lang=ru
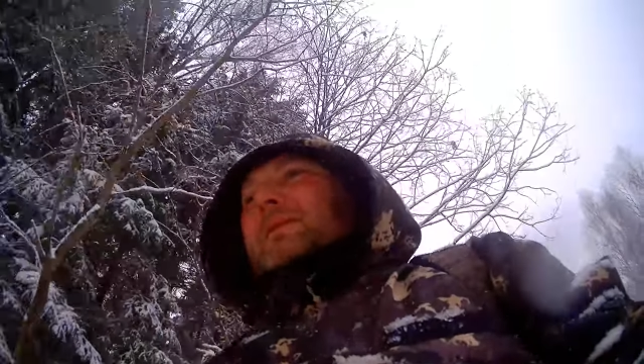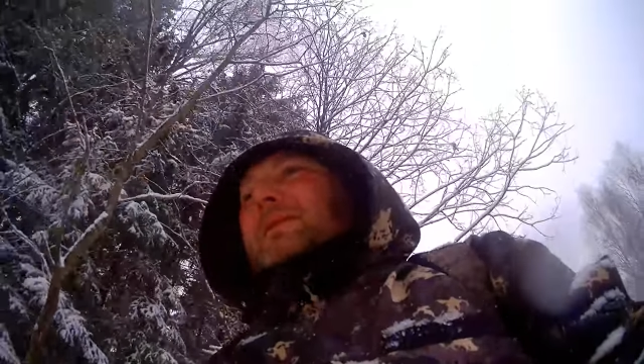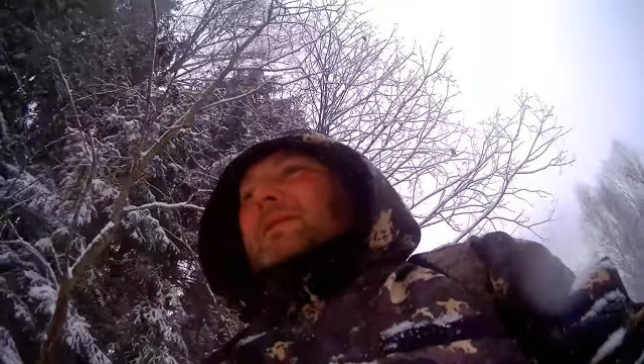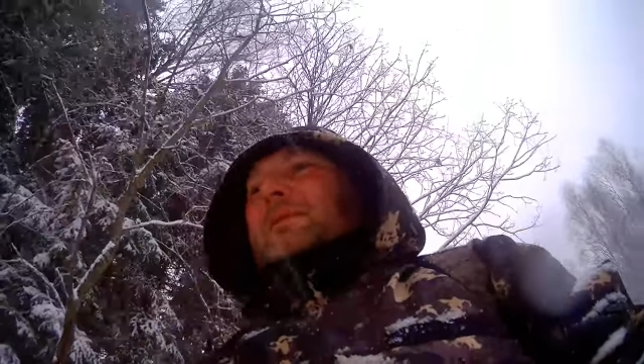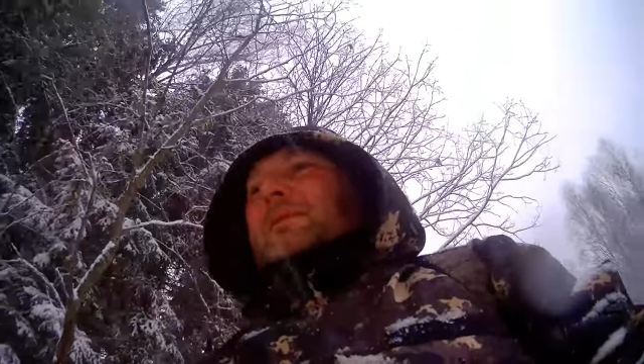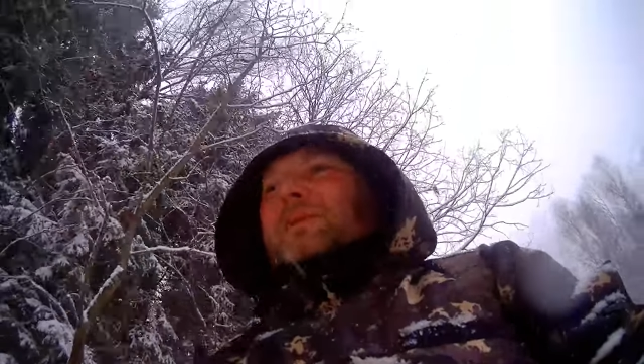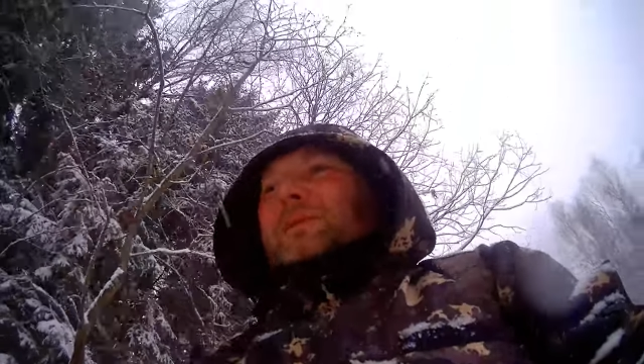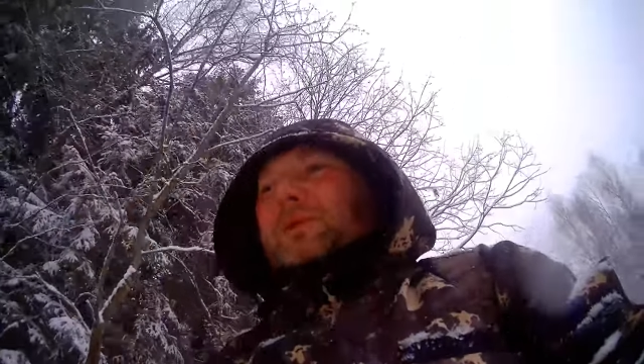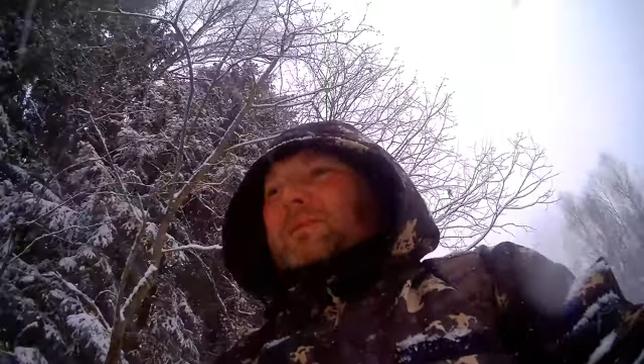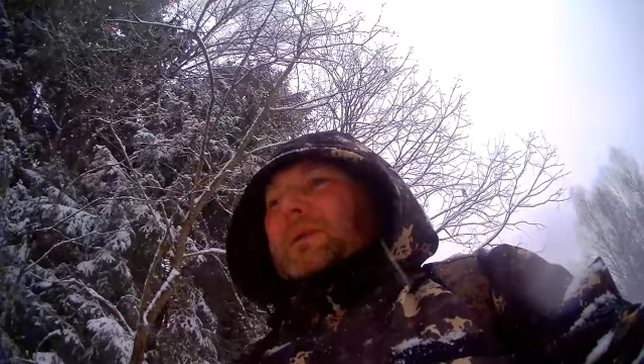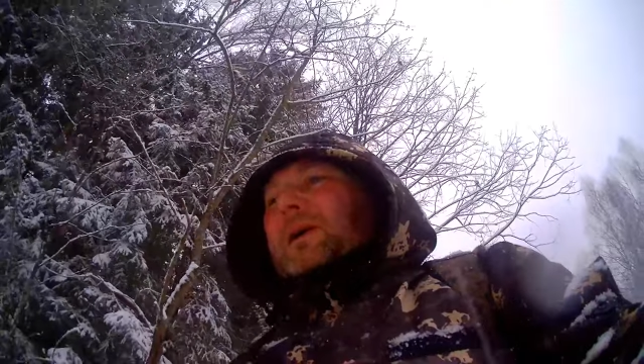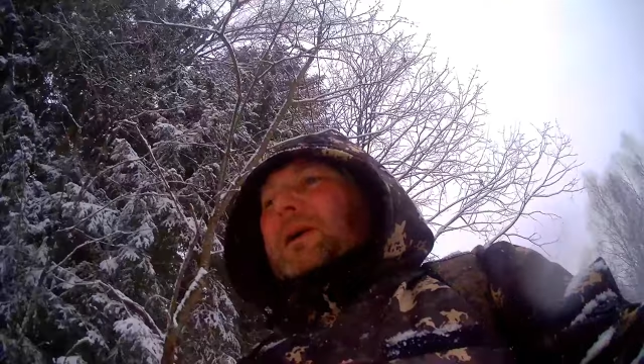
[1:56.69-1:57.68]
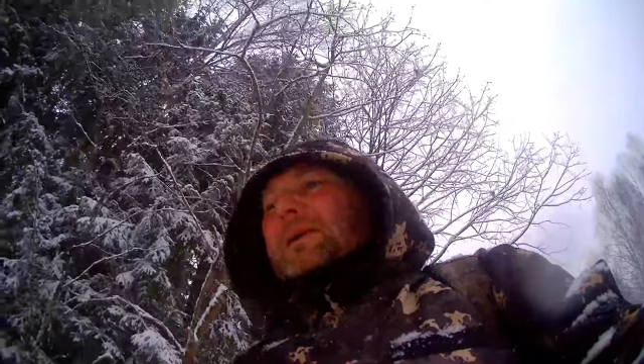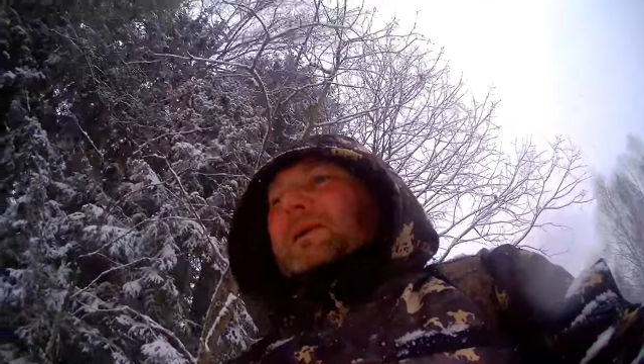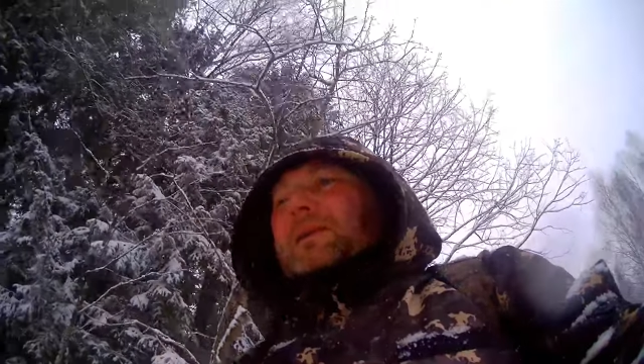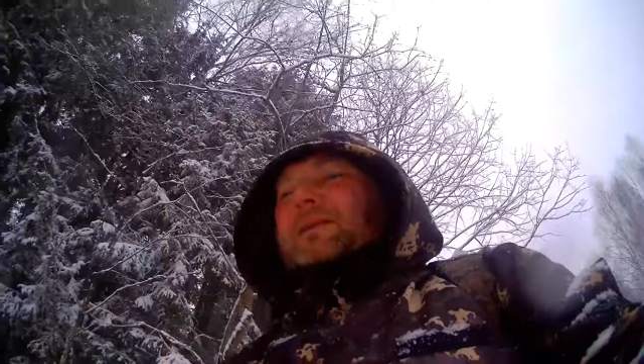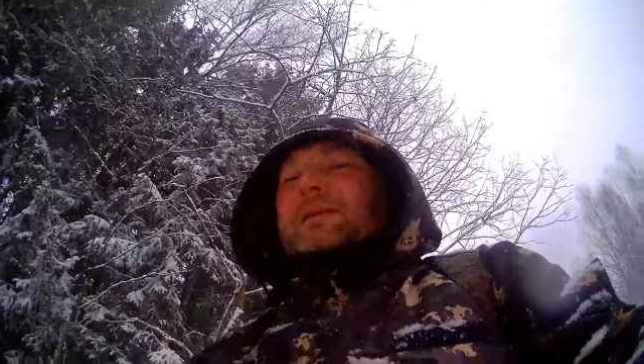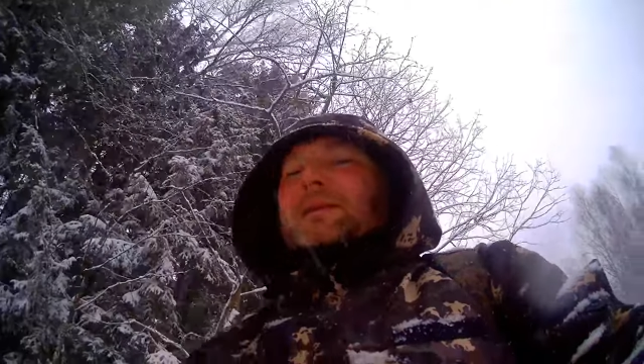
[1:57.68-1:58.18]
В общем,
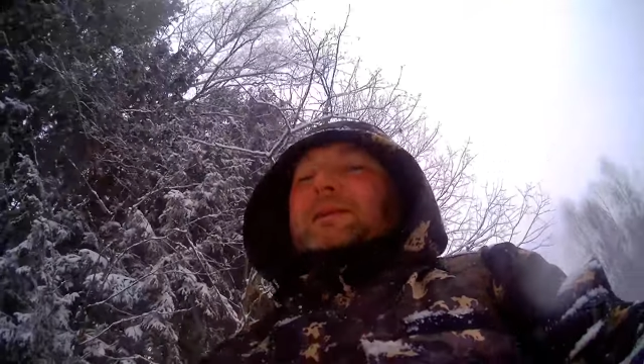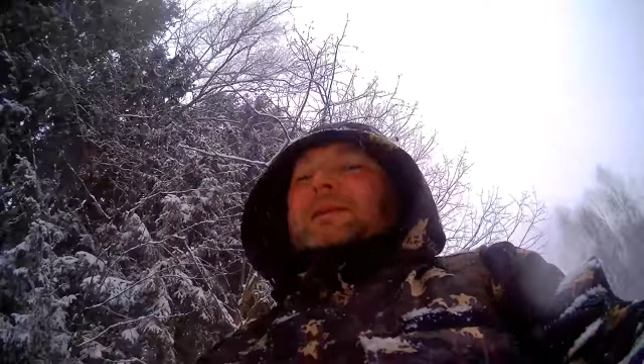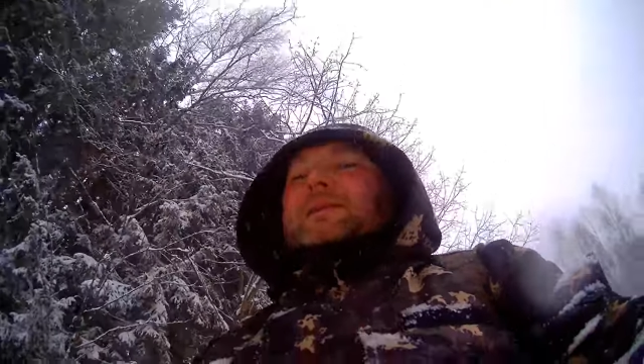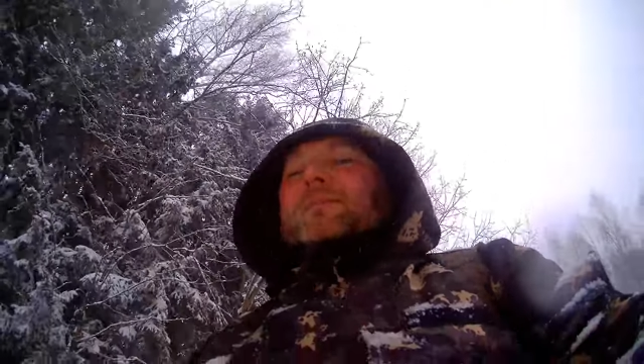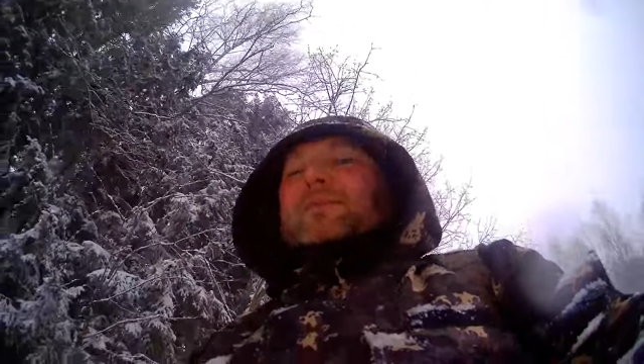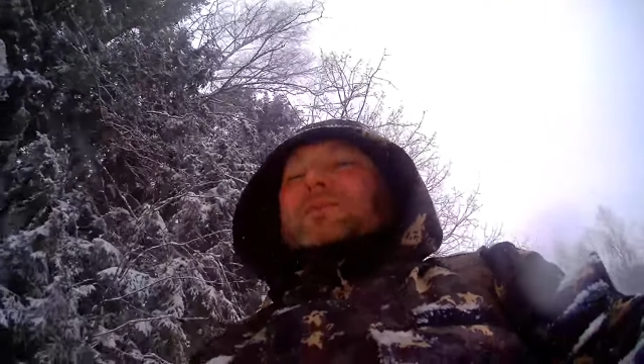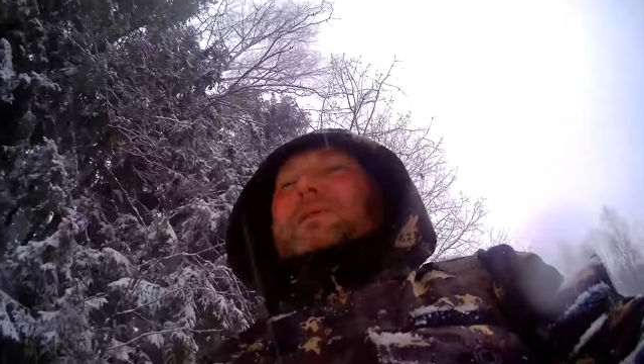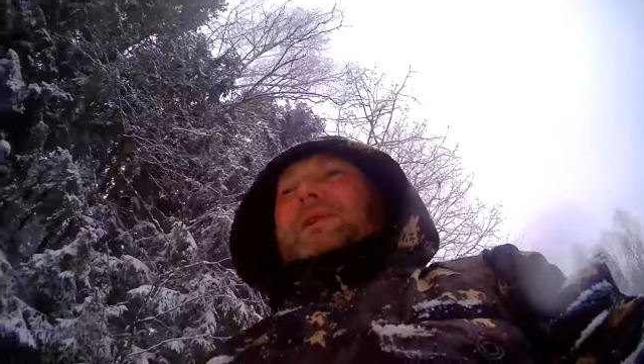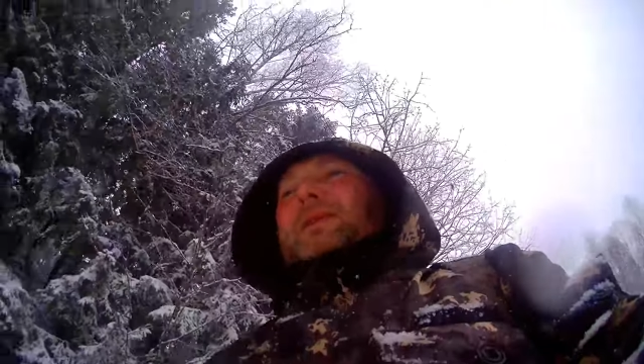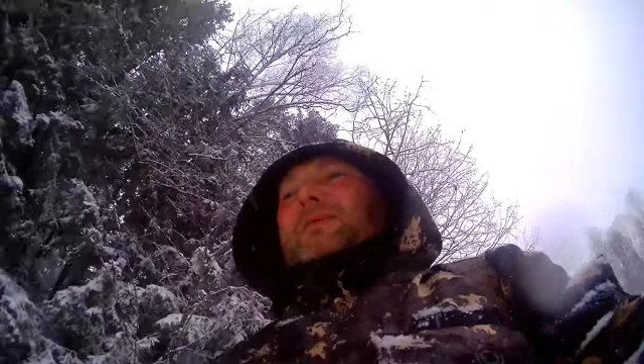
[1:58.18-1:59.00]
будьте